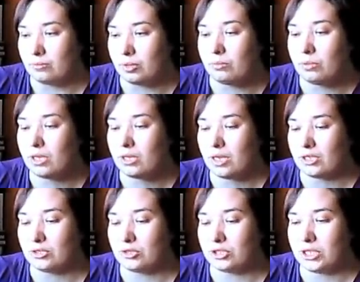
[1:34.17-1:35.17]
Примерно
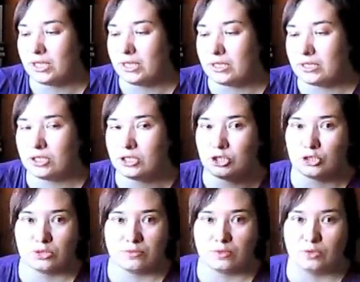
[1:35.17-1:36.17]
ощущение те же,
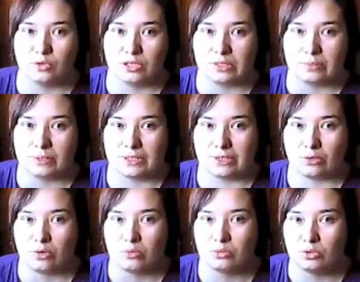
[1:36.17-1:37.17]
что вы ходите
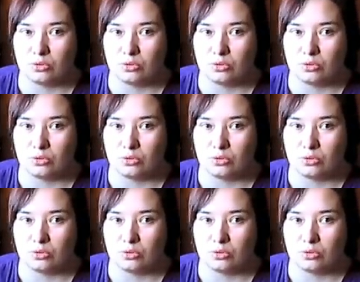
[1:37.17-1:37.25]
босиком,